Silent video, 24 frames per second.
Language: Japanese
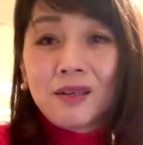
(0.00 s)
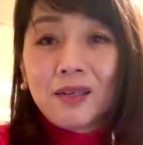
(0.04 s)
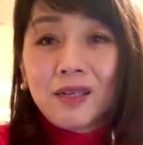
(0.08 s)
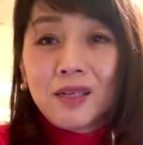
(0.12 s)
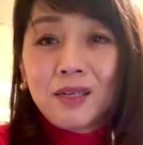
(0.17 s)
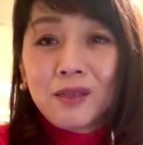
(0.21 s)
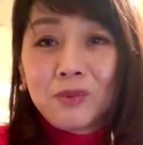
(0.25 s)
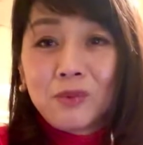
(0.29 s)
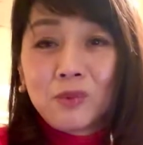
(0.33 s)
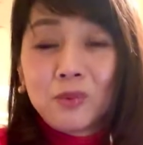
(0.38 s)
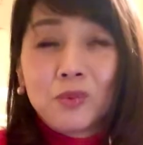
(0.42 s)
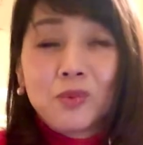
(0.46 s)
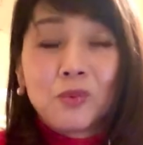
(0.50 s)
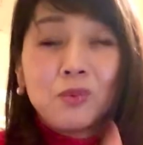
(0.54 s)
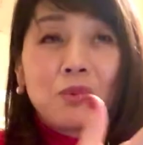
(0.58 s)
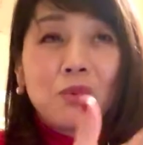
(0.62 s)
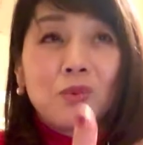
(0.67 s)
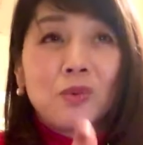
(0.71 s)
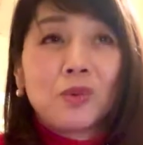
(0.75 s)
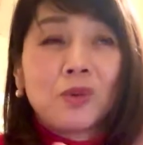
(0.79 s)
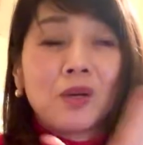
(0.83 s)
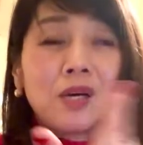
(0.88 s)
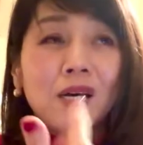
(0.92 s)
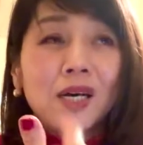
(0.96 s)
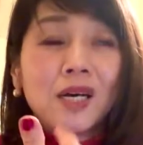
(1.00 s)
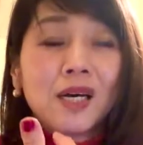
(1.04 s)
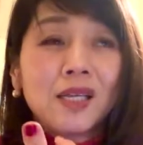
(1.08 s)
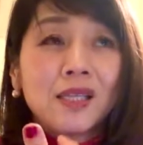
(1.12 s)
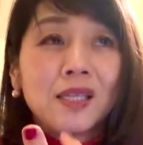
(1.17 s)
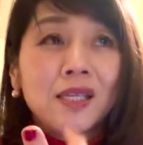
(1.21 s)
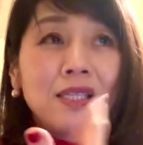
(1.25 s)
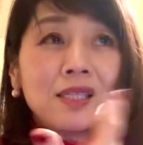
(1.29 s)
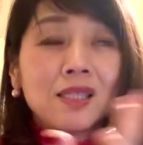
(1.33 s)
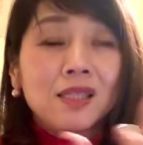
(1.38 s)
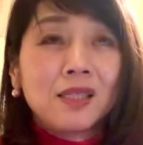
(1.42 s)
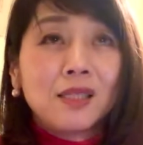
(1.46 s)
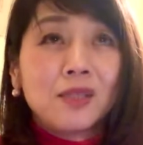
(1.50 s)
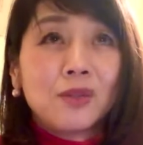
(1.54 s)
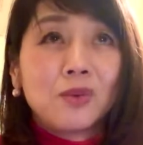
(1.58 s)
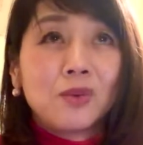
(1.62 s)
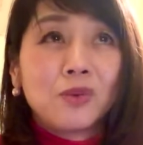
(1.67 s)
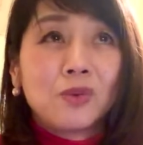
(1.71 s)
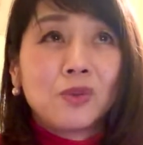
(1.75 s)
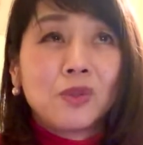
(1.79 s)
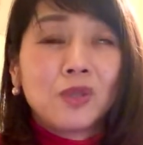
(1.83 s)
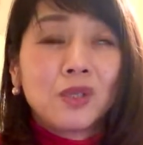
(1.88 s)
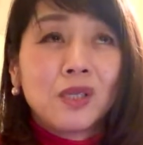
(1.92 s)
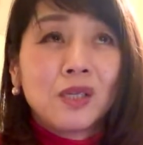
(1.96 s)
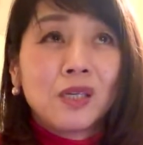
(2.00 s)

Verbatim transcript: あのこう話してる